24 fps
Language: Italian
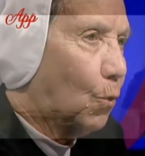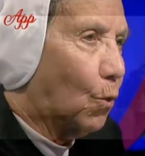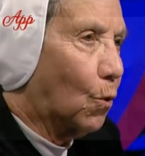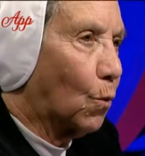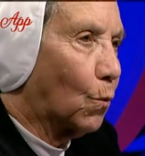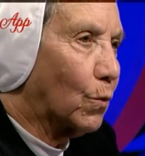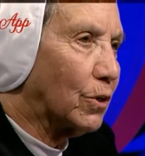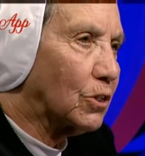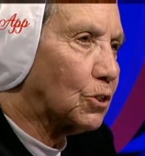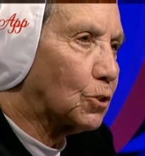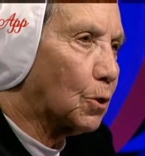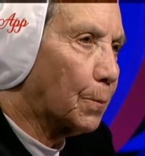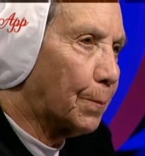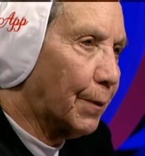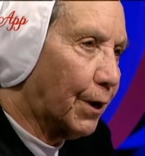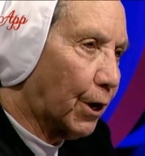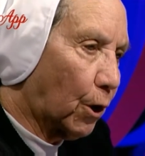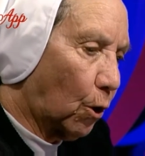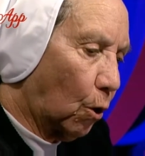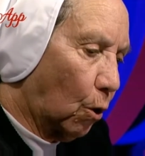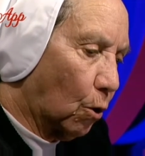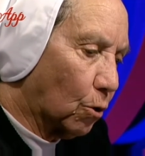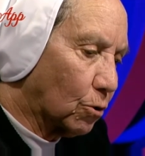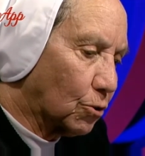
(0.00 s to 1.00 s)
con, questo,
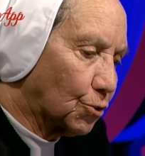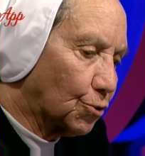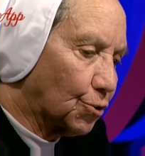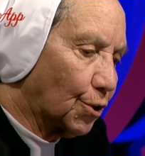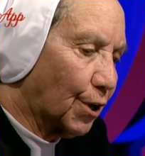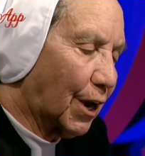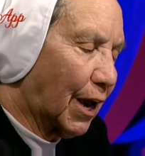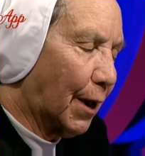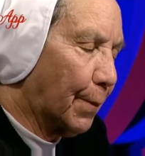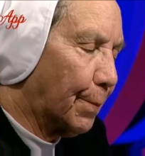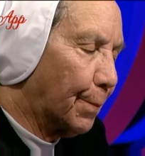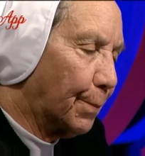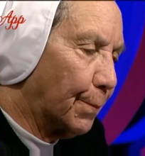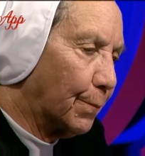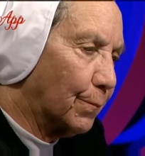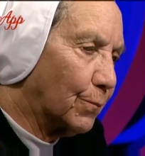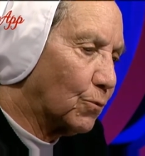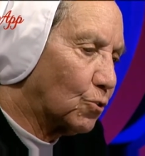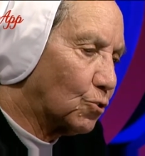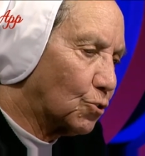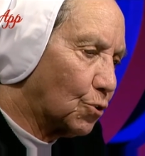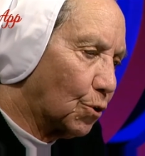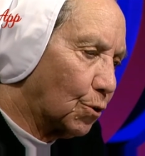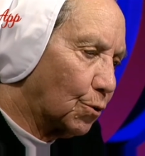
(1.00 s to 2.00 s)
percorso è,
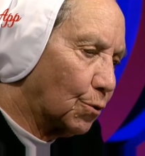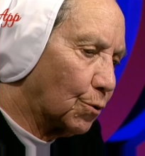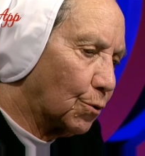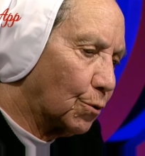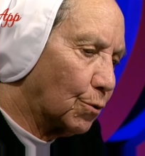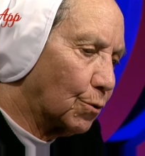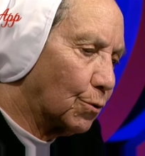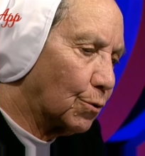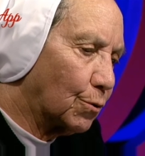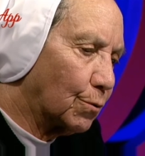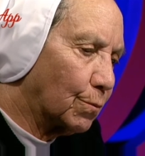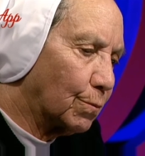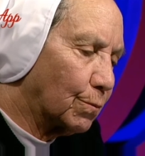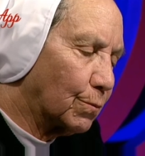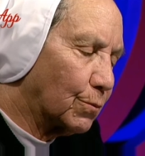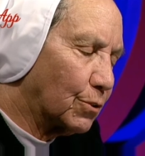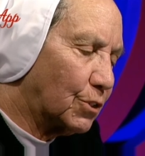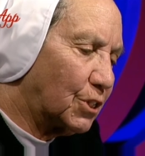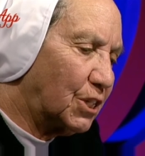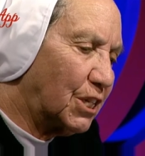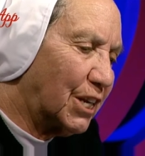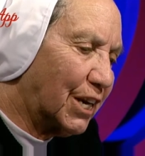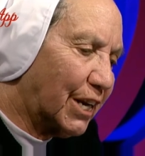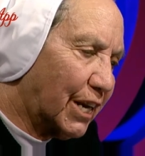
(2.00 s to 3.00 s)
so,
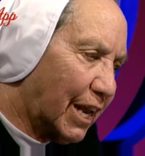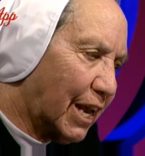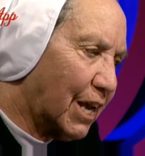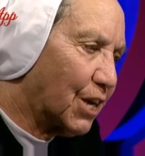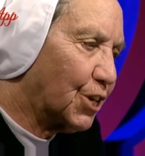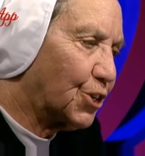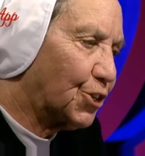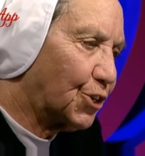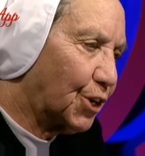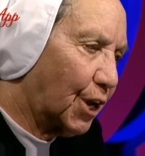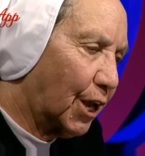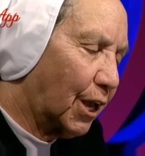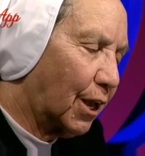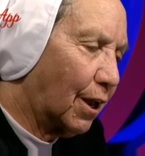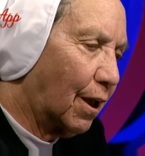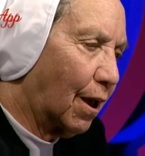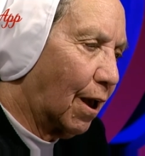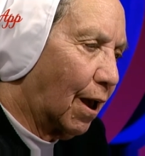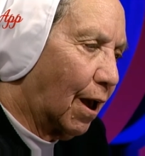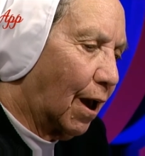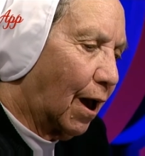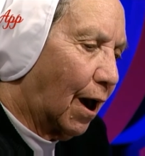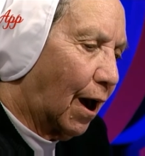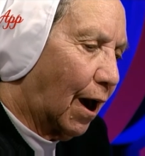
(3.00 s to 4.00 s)
si riesce
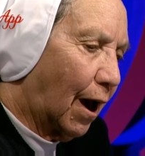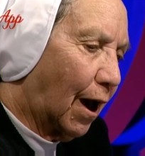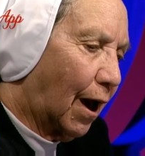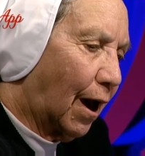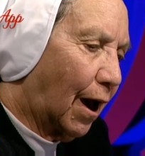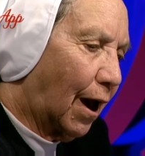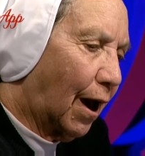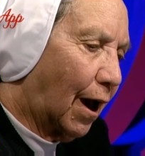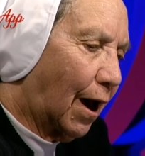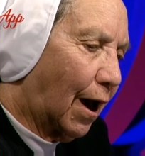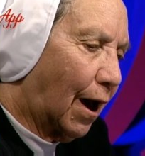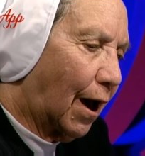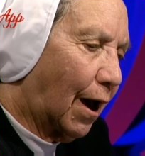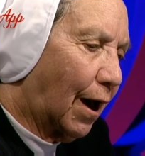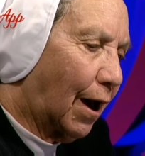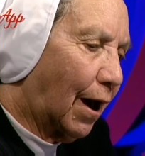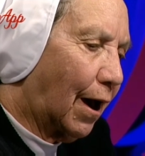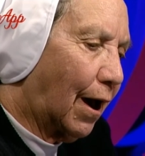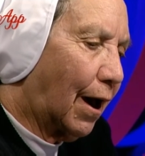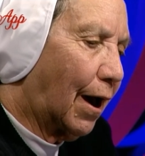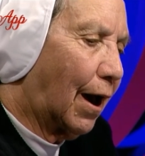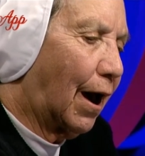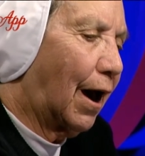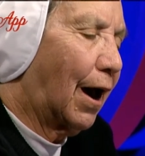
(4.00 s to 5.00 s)
a,
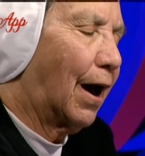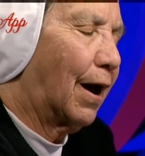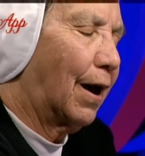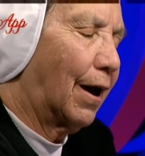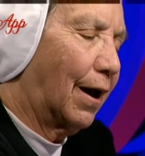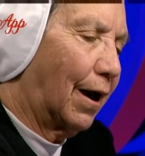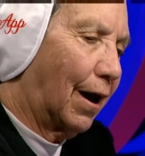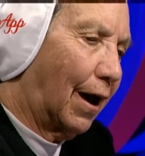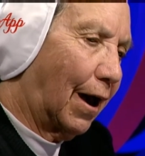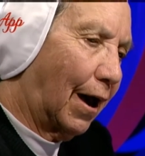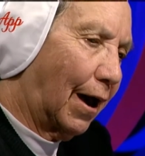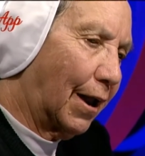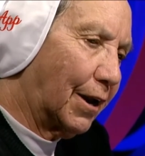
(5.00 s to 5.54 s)
a